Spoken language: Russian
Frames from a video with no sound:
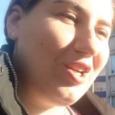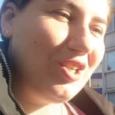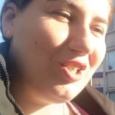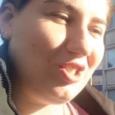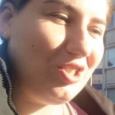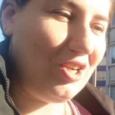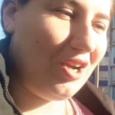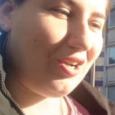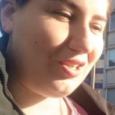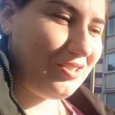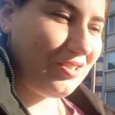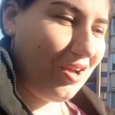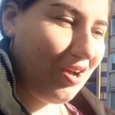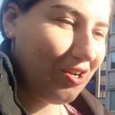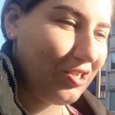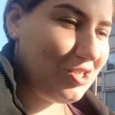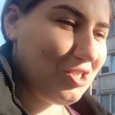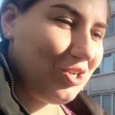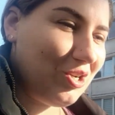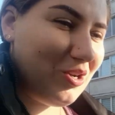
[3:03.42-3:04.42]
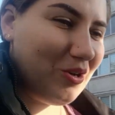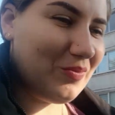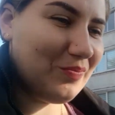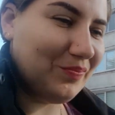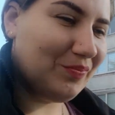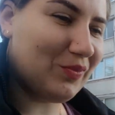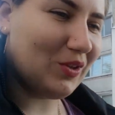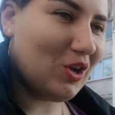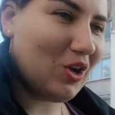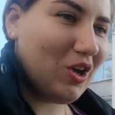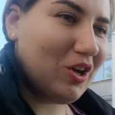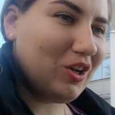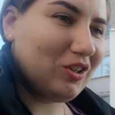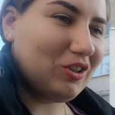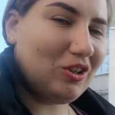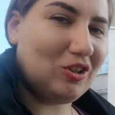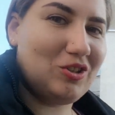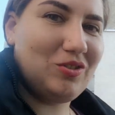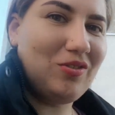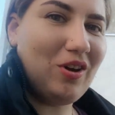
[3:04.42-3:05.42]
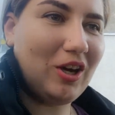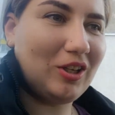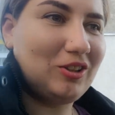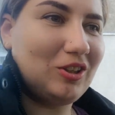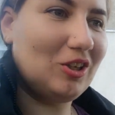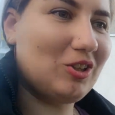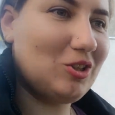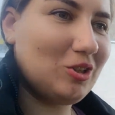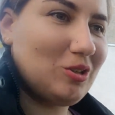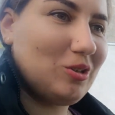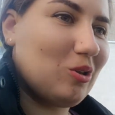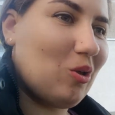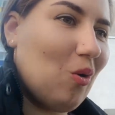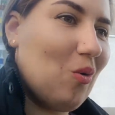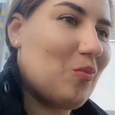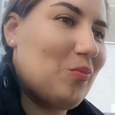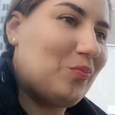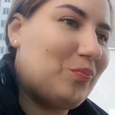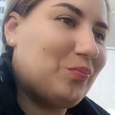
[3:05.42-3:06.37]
сейчас аж на 9 число.